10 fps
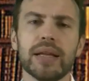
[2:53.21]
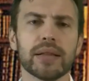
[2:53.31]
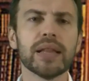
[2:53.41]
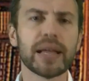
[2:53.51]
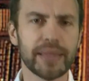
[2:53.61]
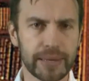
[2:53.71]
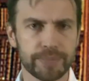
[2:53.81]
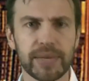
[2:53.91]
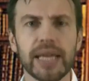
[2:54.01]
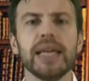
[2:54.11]

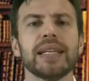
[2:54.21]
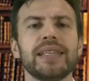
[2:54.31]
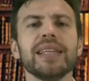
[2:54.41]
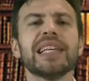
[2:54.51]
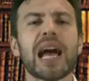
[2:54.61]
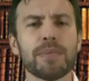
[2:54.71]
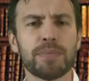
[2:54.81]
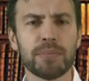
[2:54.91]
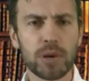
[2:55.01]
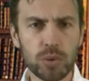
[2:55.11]
Ладно, деньгами
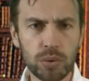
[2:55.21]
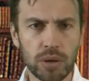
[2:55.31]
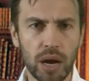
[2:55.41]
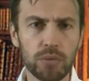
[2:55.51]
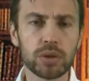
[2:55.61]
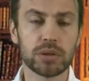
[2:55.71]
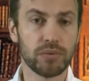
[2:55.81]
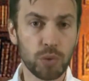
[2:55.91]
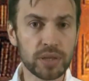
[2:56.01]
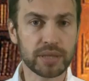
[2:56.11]
помогу, а вот
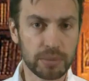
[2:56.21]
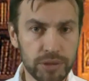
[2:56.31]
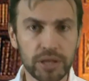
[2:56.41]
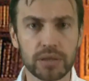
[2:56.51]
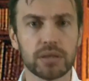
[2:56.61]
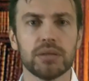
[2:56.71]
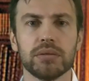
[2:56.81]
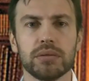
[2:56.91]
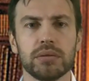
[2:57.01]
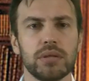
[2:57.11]
войском нет.
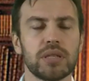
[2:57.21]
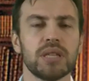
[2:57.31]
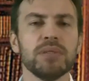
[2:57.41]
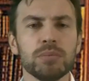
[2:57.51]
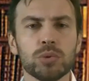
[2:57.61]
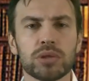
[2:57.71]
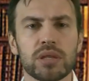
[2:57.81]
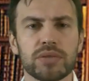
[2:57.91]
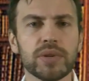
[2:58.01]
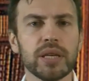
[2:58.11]
Самим нужно
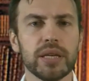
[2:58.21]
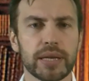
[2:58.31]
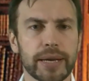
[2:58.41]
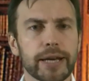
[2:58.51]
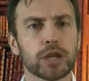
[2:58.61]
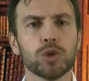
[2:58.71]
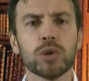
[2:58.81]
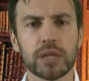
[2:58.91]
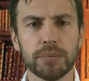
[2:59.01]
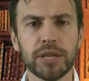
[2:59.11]
свои
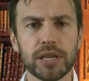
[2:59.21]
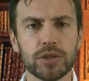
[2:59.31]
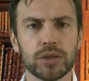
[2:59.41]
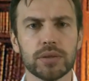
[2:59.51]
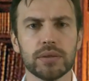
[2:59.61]
кордоны беречь.